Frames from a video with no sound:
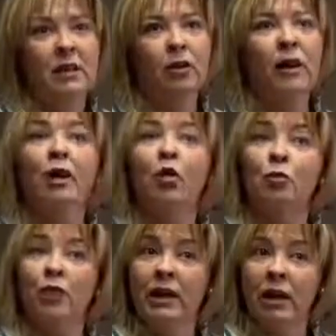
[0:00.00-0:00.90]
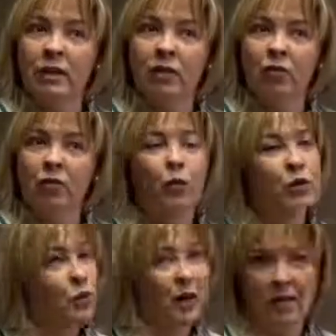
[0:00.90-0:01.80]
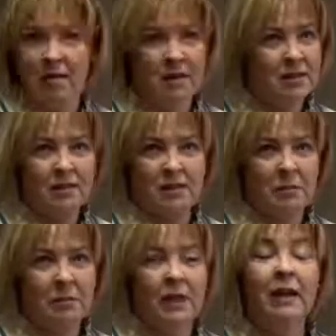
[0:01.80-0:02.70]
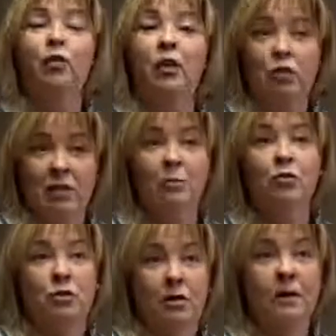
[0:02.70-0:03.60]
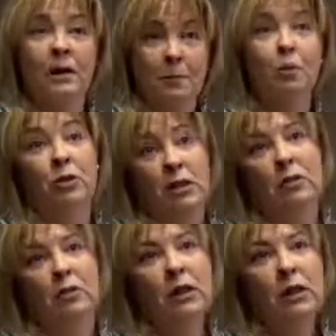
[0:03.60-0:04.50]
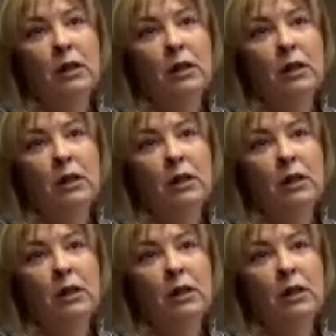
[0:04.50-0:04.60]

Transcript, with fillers: Creo que la comunicación no es una de ellas en el sistema americano y lo estamos eh, importando.